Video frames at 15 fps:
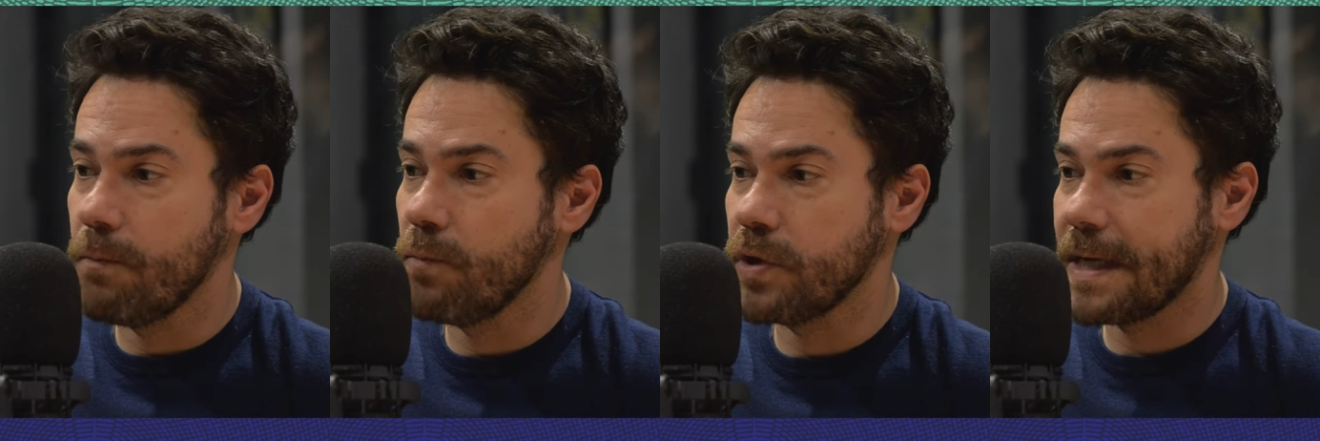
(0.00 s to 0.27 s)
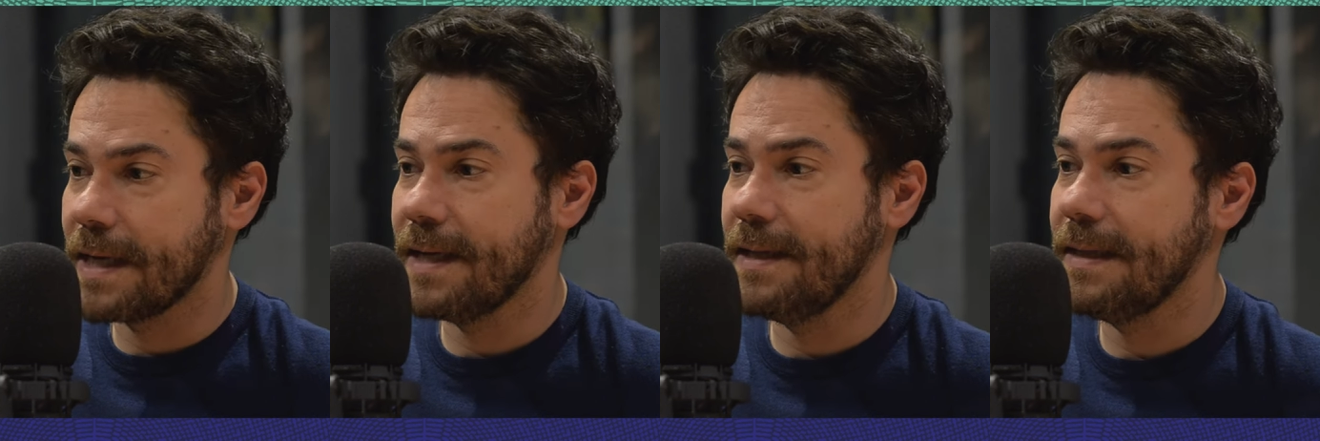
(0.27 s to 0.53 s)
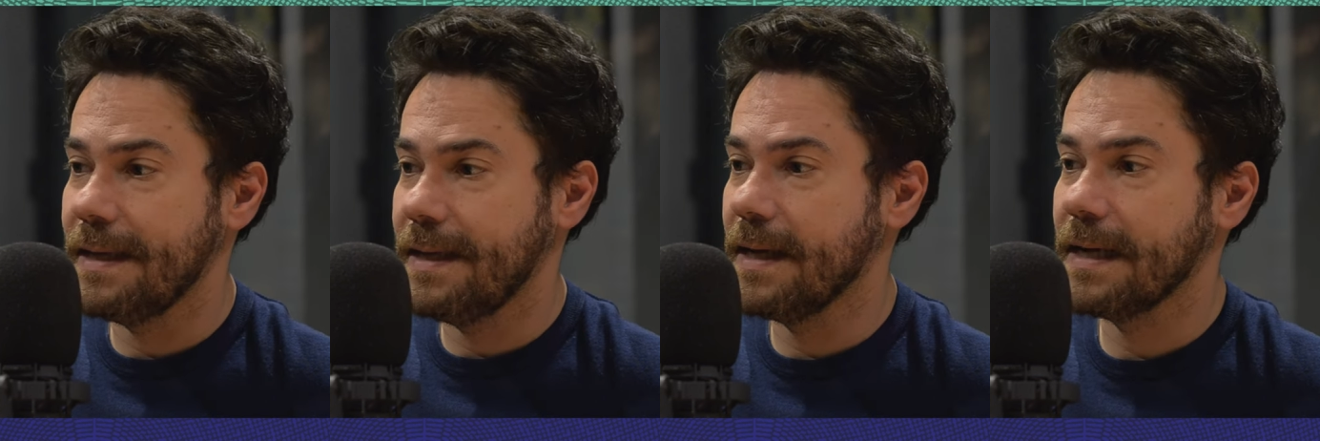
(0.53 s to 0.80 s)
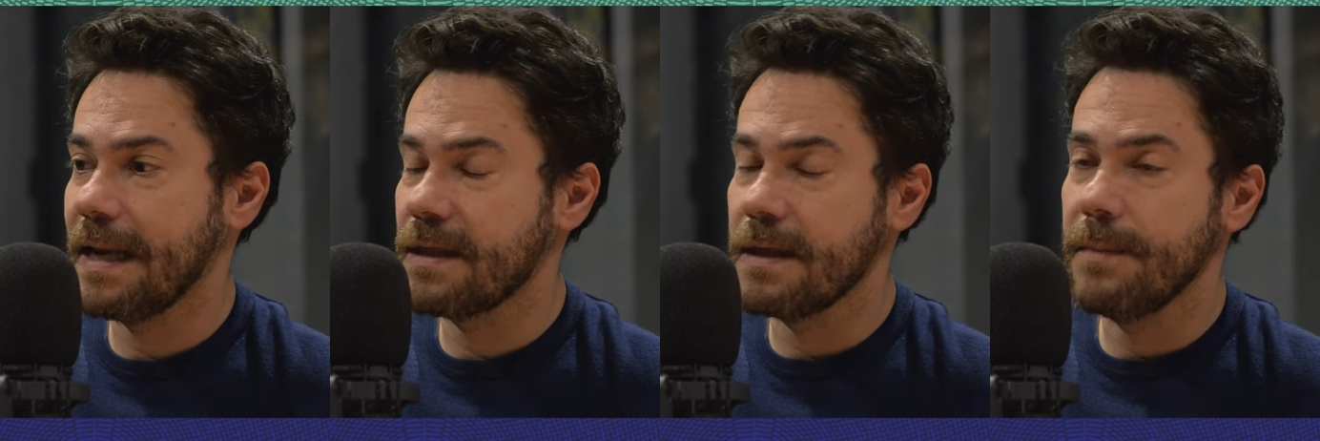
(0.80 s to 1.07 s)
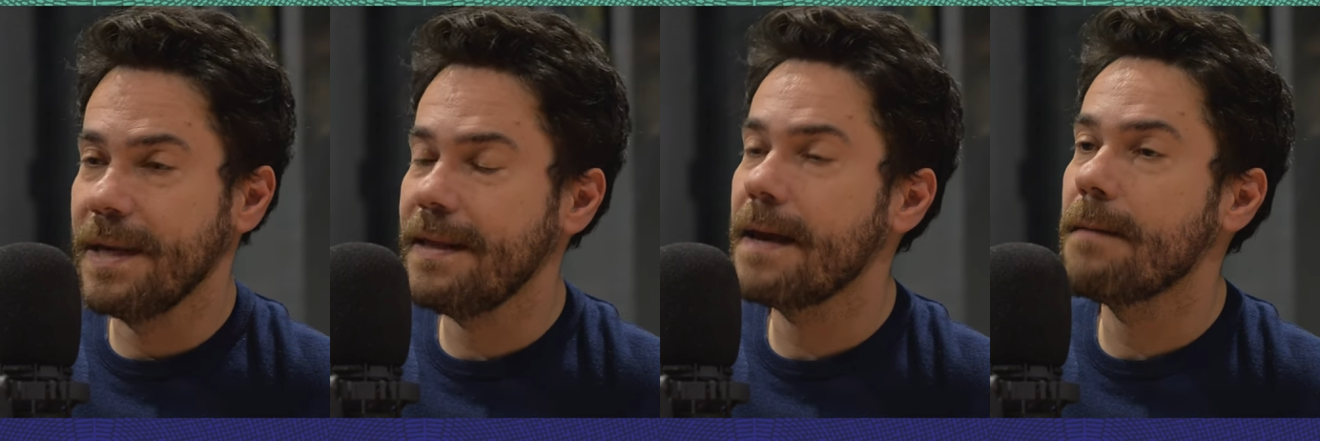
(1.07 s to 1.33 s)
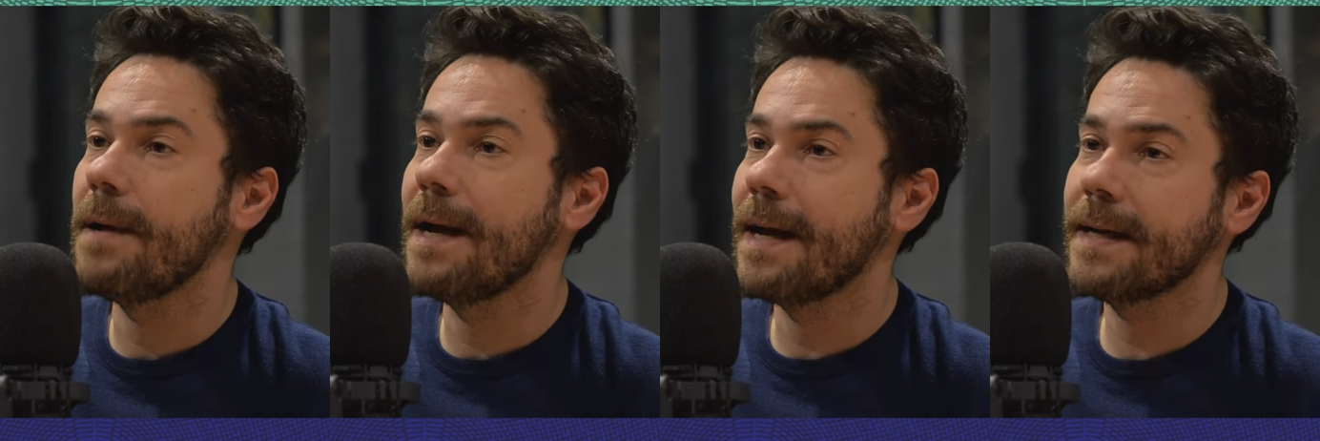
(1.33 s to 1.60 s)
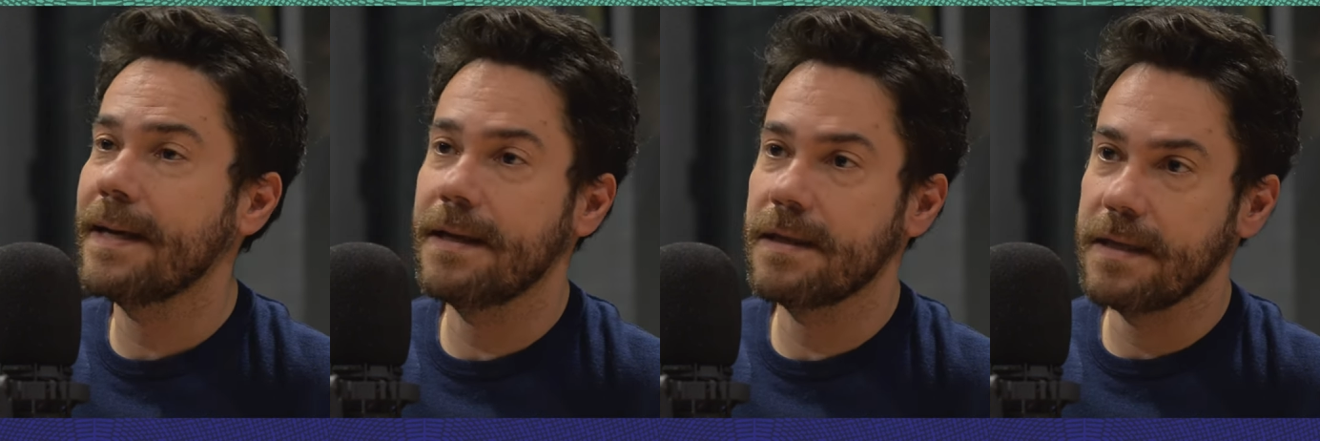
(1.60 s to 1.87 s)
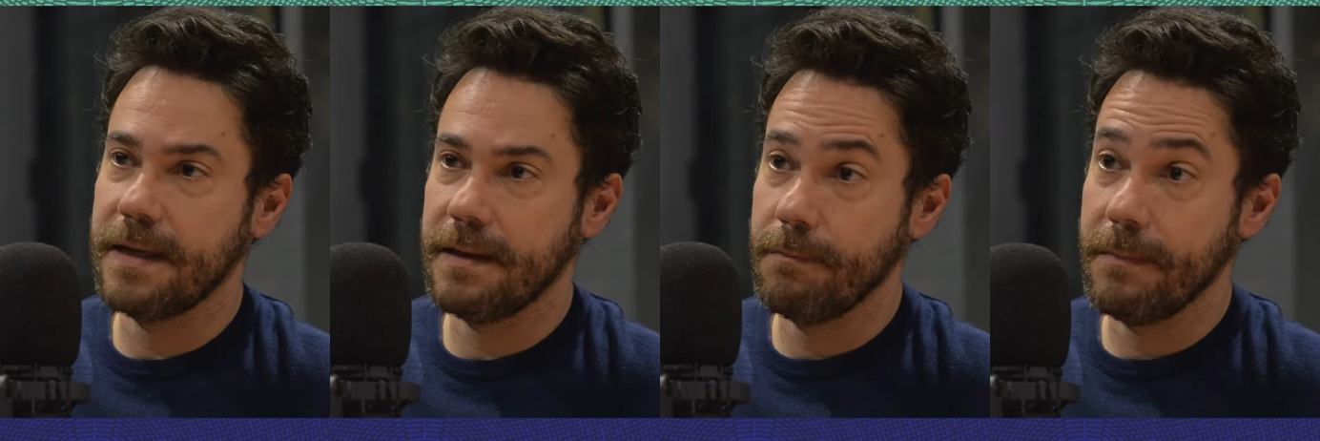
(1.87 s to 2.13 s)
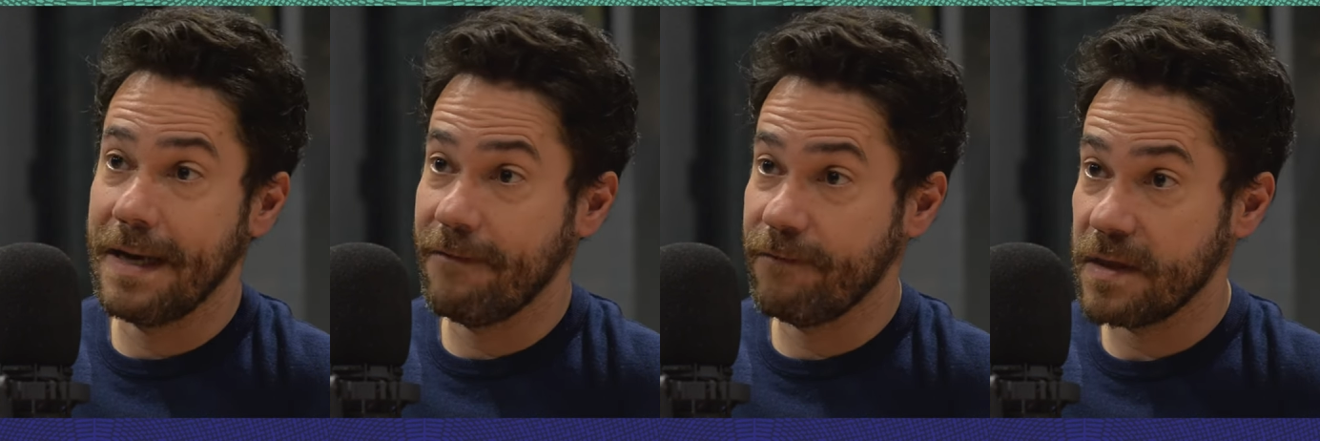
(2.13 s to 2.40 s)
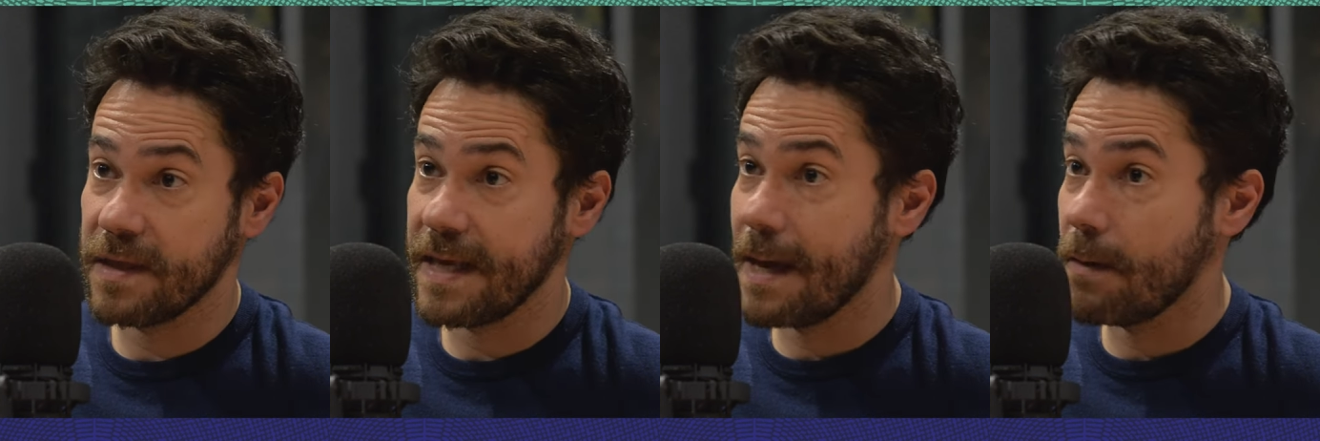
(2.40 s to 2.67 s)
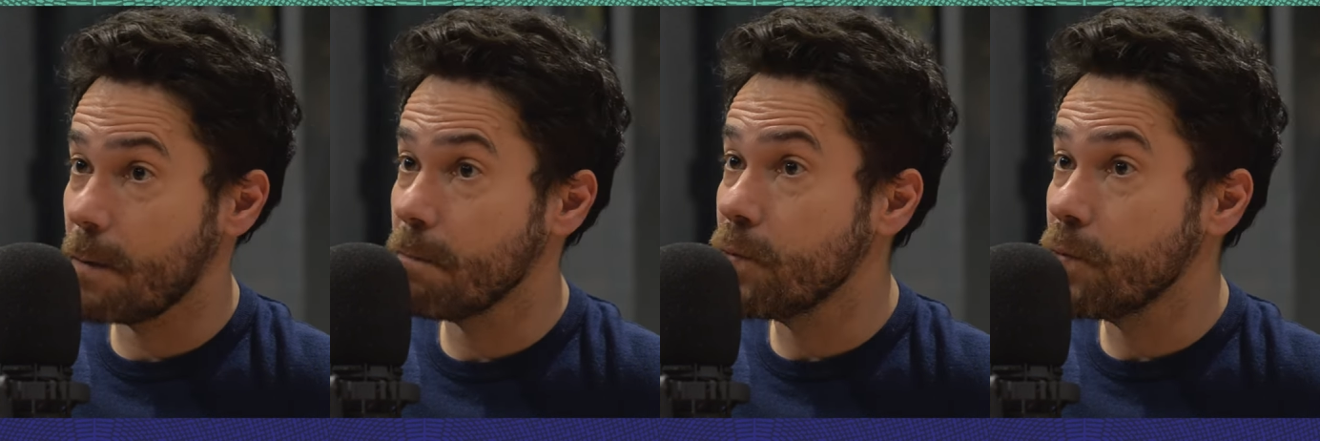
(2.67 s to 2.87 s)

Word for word: mucha gente de clase media baja se beneficiaba